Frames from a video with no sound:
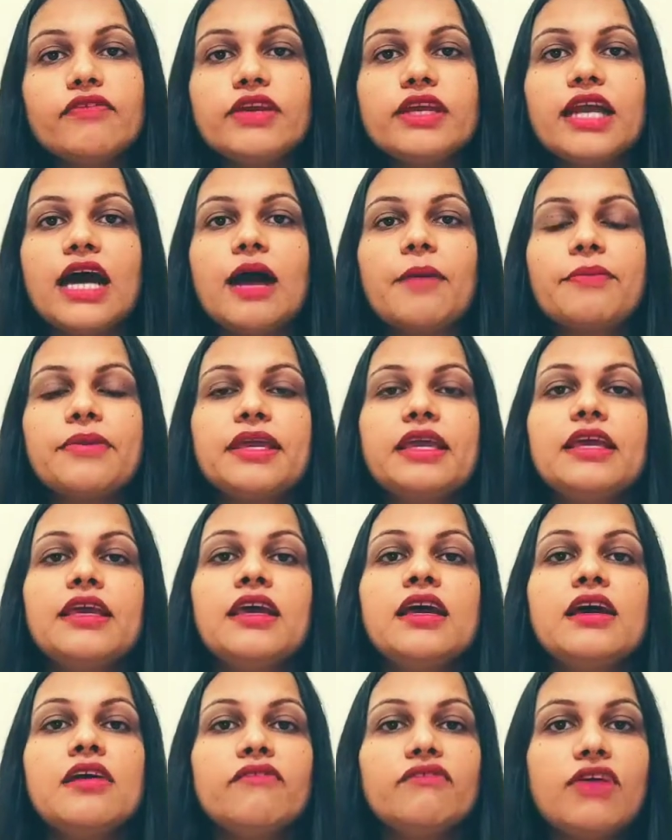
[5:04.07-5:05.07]
फिर आपकी
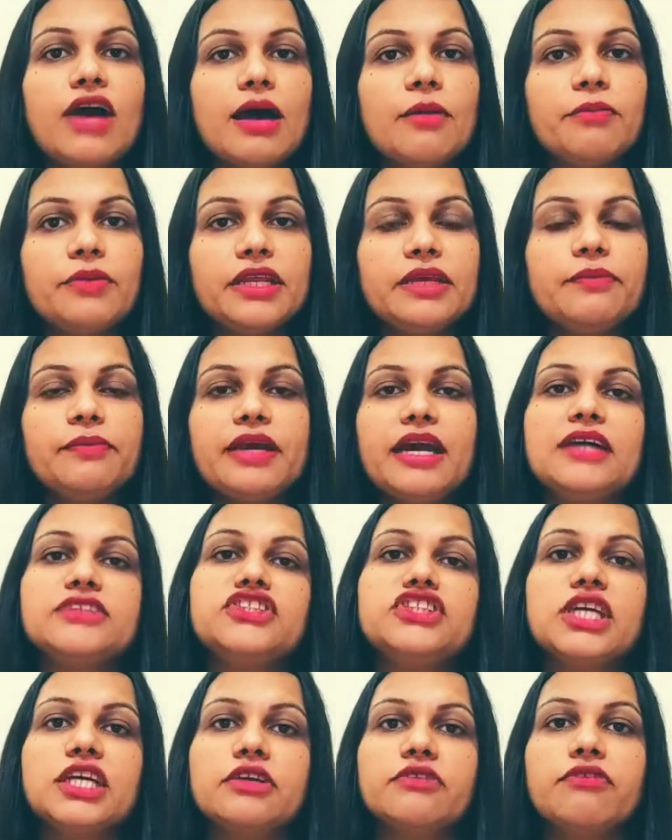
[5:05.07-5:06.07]
फैमिली में
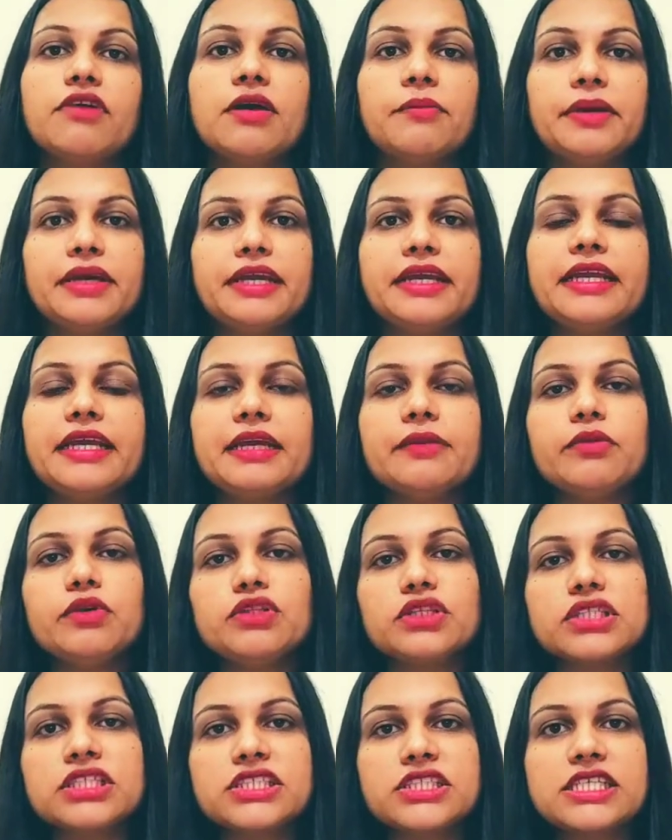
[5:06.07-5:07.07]
अच्छा इन्वायरमेंट नहीं है
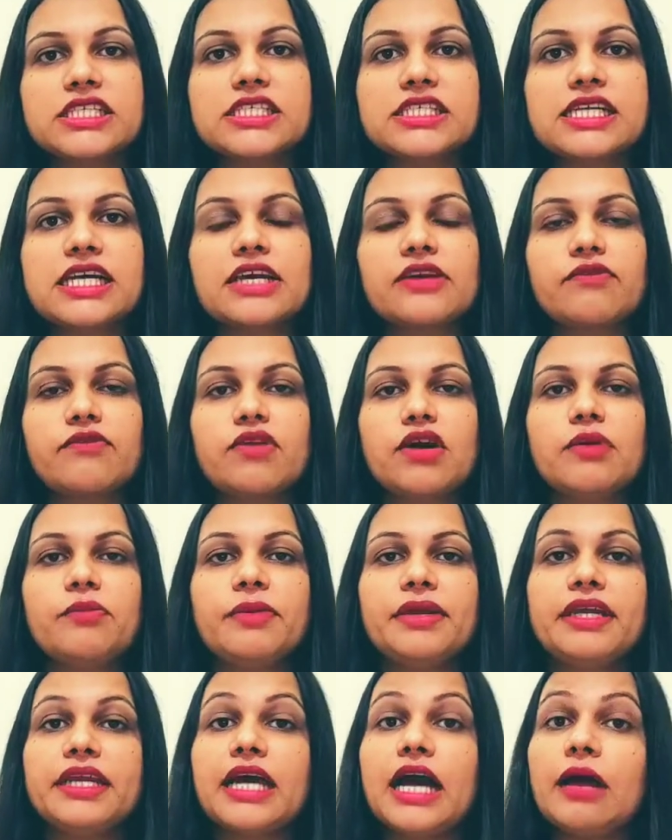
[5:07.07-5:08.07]
बहुत स्ट्रेस का
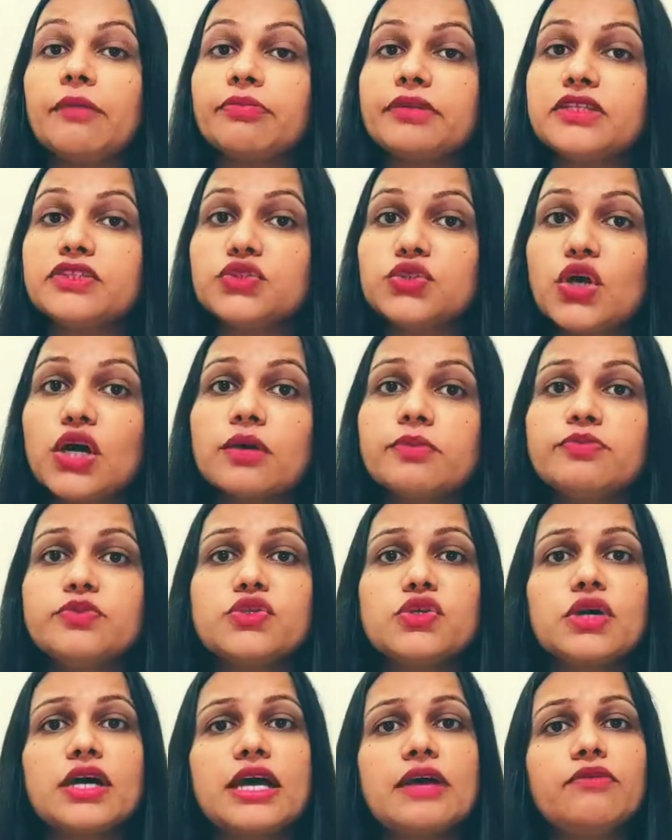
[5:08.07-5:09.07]
इन्वायरमेंट है आपकी जॉब
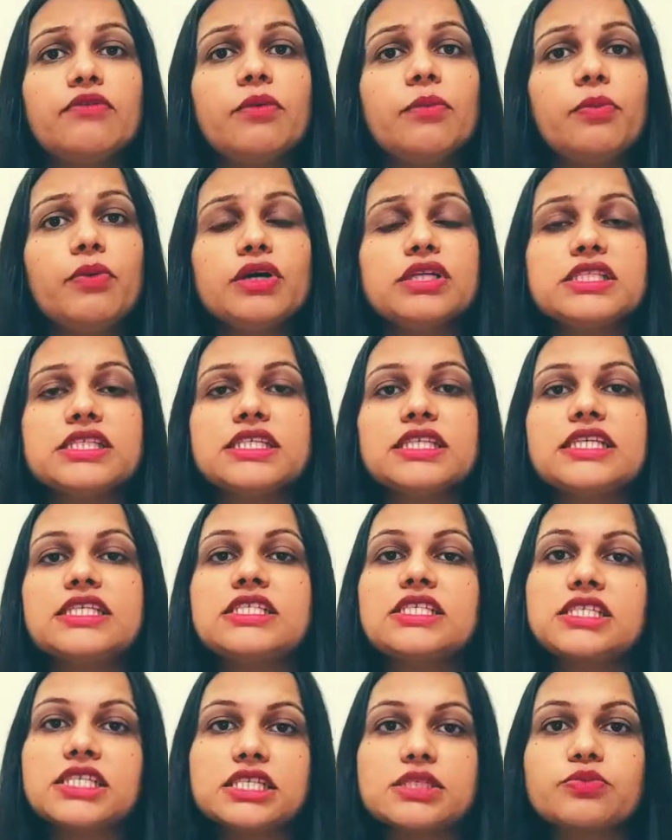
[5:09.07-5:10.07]
जो है वो बहुत ज़्यादा
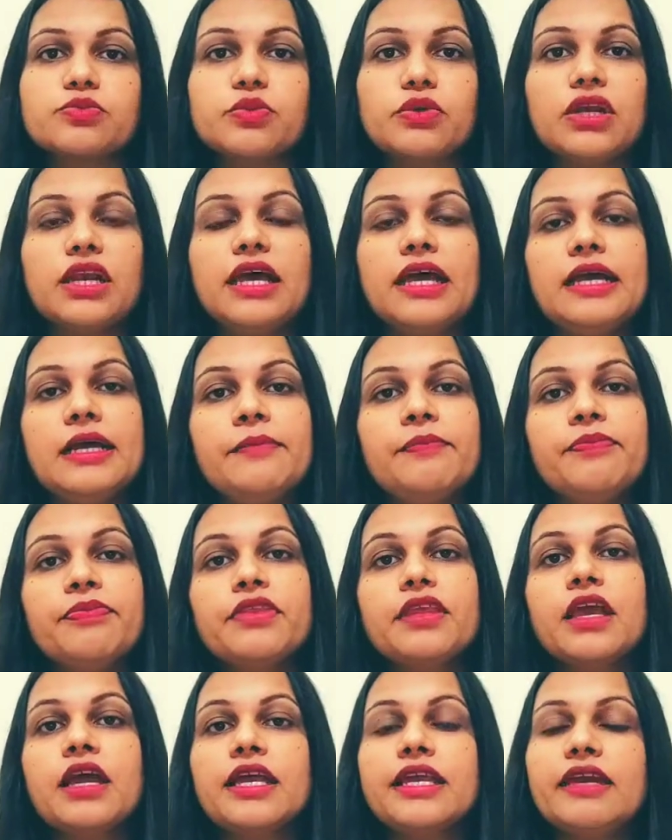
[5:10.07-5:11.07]
स्ट्रेसफुल है
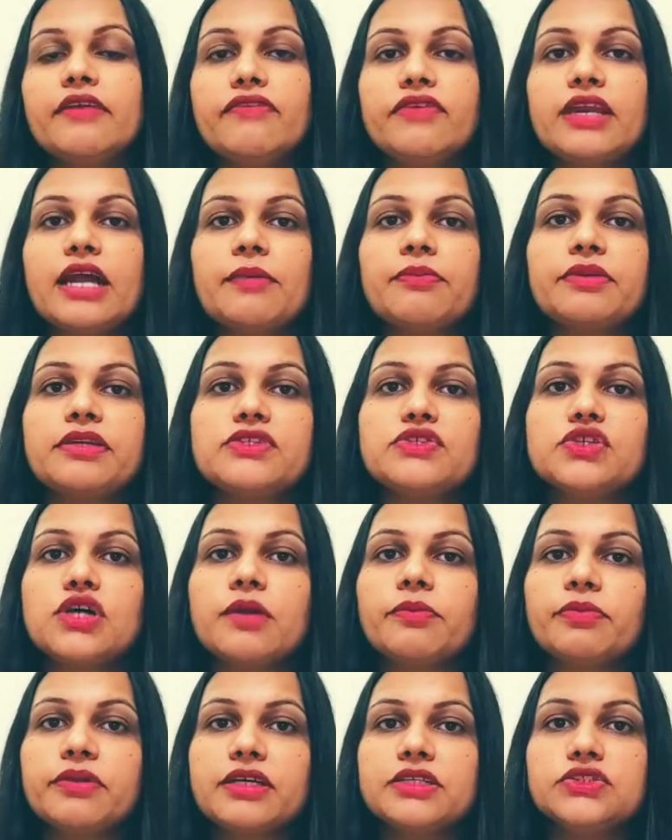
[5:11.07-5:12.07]
या फिर आपके
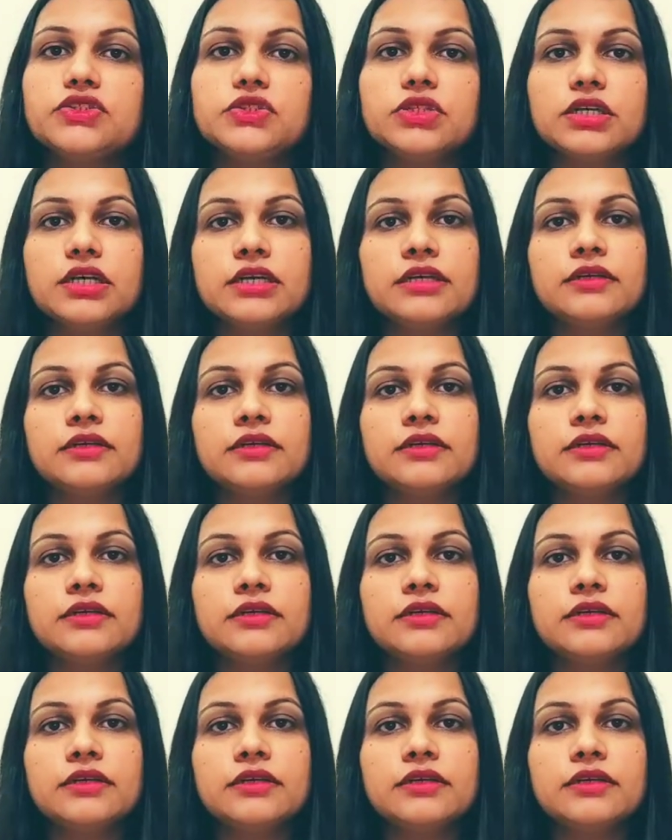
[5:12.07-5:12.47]
जॉब का जो